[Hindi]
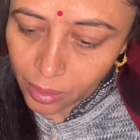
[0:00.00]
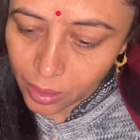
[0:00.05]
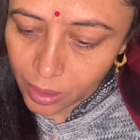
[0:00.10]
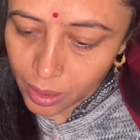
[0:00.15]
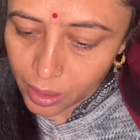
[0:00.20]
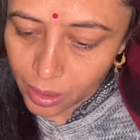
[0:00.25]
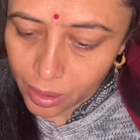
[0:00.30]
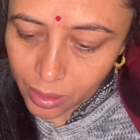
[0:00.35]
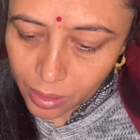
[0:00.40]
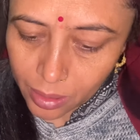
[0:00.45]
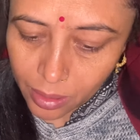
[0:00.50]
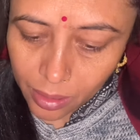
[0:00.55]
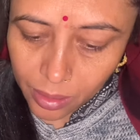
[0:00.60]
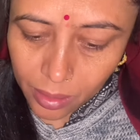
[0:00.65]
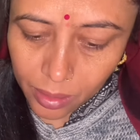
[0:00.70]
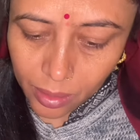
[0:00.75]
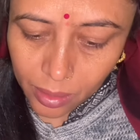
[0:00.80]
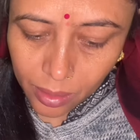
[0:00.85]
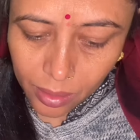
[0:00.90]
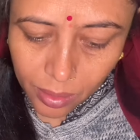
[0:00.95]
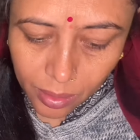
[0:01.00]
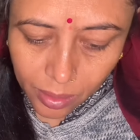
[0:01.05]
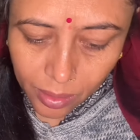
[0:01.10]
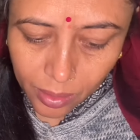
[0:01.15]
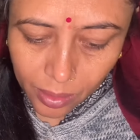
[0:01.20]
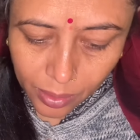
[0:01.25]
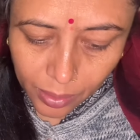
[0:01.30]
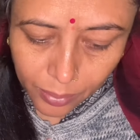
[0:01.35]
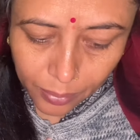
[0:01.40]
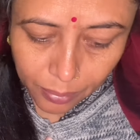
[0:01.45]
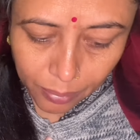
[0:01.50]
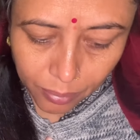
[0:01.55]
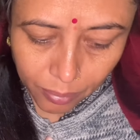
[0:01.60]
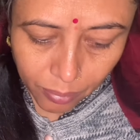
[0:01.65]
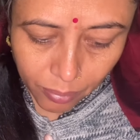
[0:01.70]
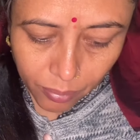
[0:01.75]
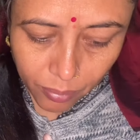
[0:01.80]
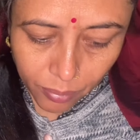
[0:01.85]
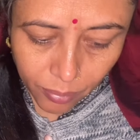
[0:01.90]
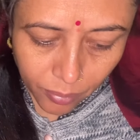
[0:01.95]
क्या
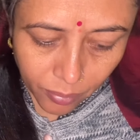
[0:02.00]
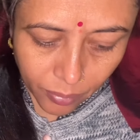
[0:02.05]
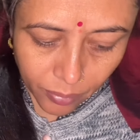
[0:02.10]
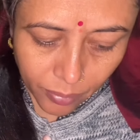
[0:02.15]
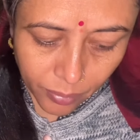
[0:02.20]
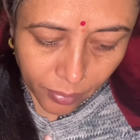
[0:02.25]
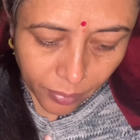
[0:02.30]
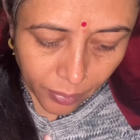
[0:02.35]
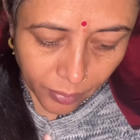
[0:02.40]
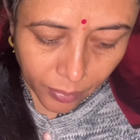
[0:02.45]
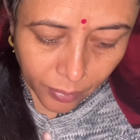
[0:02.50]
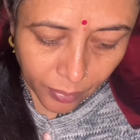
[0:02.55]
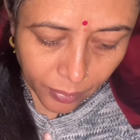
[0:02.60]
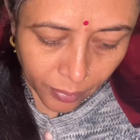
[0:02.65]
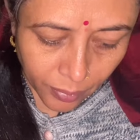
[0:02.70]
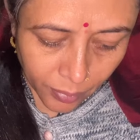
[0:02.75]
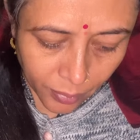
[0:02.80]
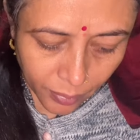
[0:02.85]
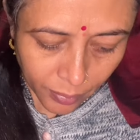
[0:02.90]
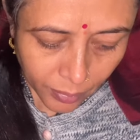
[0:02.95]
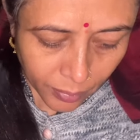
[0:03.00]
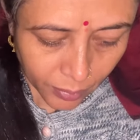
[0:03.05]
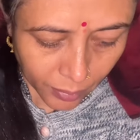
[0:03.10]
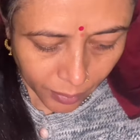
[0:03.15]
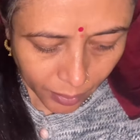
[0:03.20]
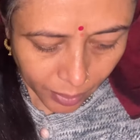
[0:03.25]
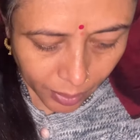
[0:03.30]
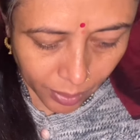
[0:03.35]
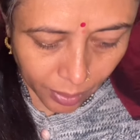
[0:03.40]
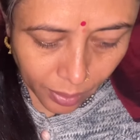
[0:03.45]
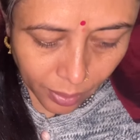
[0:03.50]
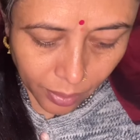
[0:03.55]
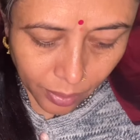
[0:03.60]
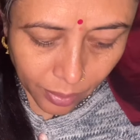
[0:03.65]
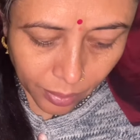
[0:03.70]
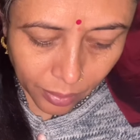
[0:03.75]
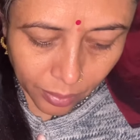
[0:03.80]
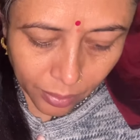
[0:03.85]
करना ये तारीफ थी या बेजती